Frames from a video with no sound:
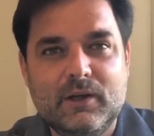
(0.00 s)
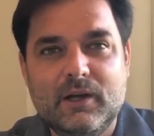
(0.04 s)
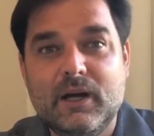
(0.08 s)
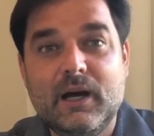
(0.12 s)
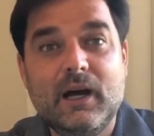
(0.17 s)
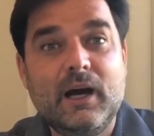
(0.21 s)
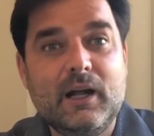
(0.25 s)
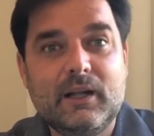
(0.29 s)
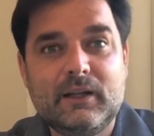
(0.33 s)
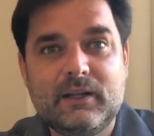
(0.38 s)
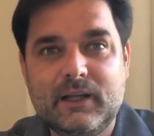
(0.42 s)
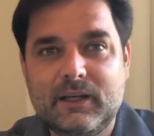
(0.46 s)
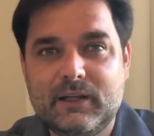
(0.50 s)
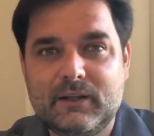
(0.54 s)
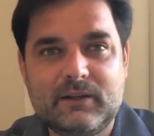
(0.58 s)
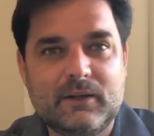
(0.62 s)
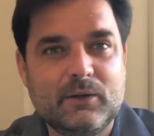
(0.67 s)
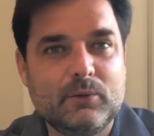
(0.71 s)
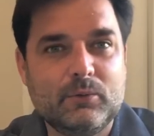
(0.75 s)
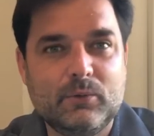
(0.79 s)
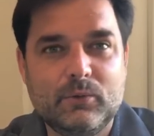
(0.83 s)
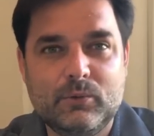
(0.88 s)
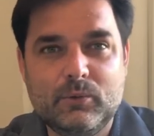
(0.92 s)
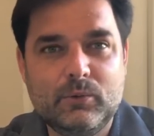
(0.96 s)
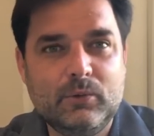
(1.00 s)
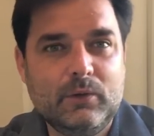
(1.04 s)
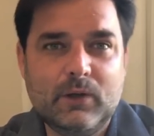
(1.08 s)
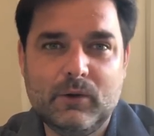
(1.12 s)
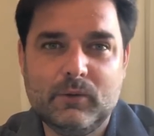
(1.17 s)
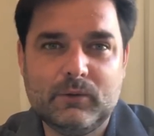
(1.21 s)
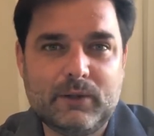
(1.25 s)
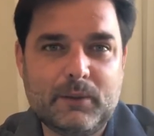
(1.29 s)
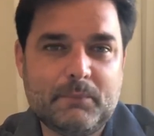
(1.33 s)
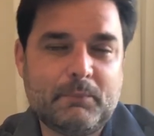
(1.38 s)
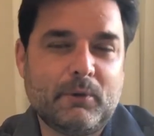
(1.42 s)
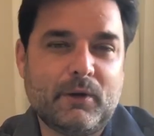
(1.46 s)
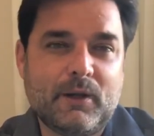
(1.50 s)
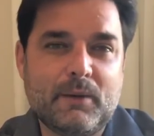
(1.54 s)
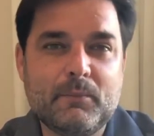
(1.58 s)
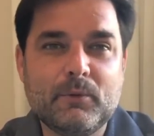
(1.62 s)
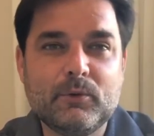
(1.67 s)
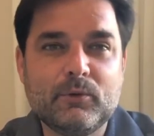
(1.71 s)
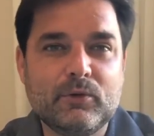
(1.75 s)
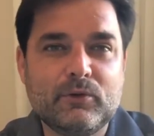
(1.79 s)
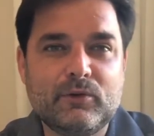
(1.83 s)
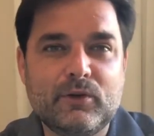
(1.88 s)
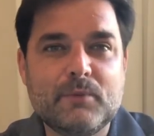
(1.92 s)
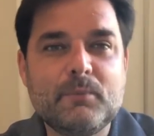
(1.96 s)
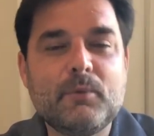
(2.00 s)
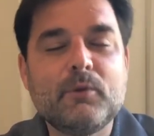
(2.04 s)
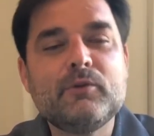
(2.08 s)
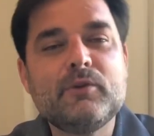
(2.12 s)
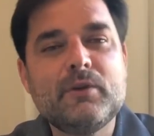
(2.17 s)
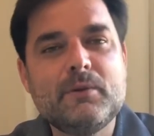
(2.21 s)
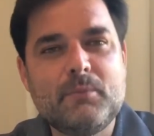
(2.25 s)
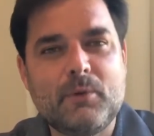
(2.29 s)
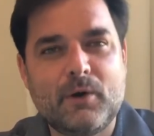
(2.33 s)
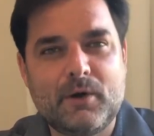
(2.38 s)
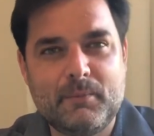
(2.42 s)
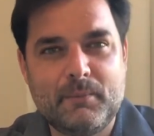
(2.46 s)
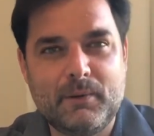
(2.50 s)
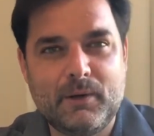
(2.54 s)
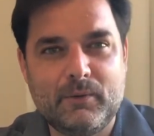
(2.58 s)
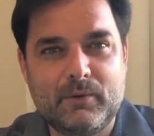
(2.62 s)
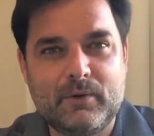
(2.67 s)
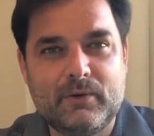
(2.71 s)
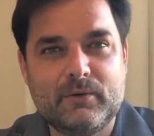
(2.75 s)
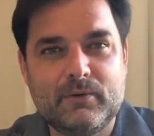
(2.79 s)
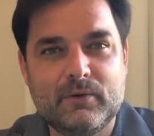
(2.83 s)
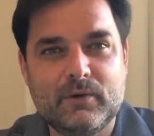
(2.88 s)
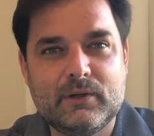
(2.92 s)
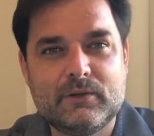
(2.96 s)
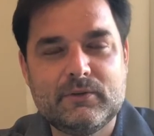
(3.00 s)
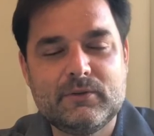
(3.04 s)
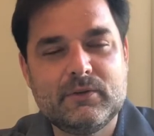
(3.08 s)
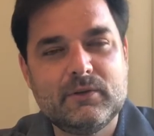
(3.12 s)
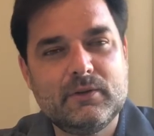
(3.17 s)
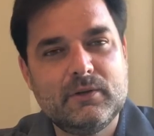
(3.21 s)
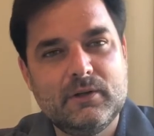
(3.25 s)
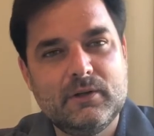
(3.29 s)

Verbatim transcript: ah, tem que ter o Dudu, não, até porque meus outros irmãos nem moram em Belo Horizonte.